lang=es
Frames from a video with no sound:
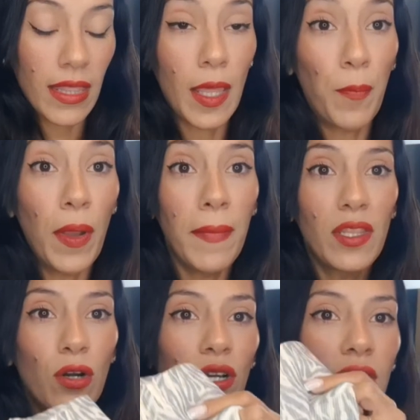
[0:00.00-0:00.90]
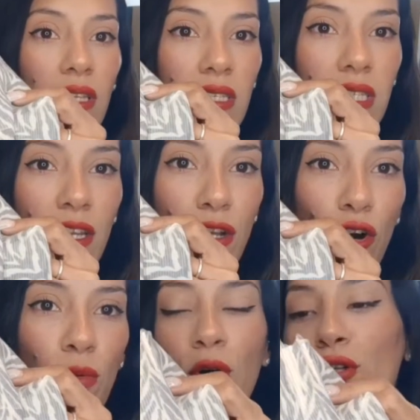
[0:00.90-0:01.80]
Después me tocó este
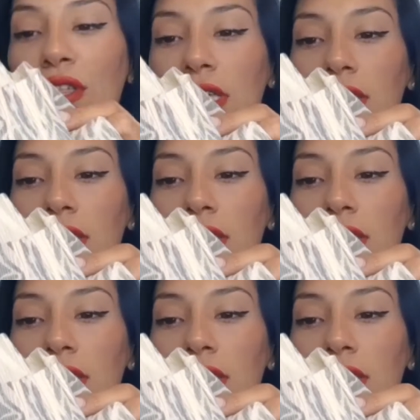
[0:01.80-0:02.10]
diseño como de